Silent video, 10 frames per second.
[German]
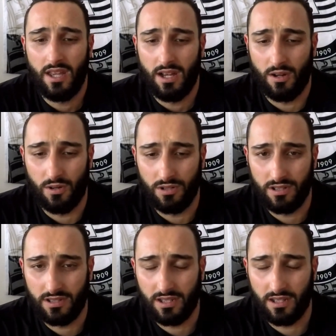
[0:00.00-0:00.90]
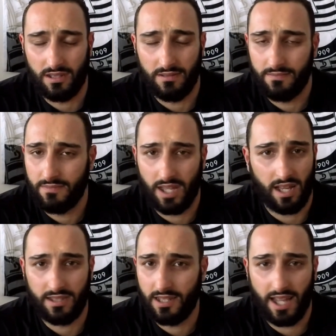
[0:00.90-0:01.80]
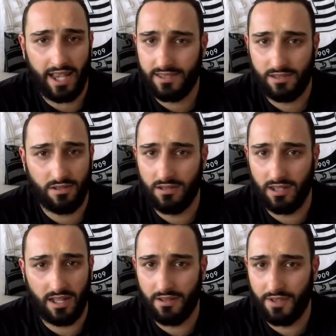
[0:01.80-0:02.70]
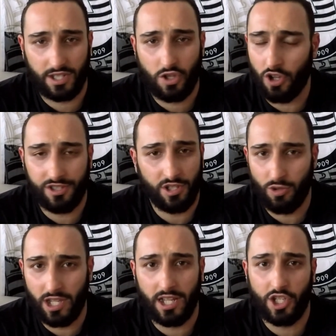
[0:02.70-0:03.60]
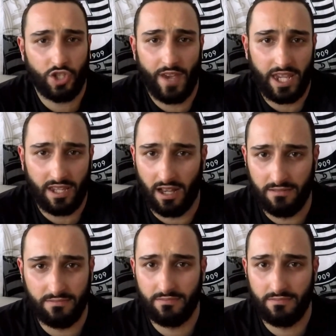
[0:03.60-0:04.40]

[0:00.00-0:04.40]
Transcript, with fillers: Und ähm, ja, die Leistung äh, wird kontinuierlich schwächer.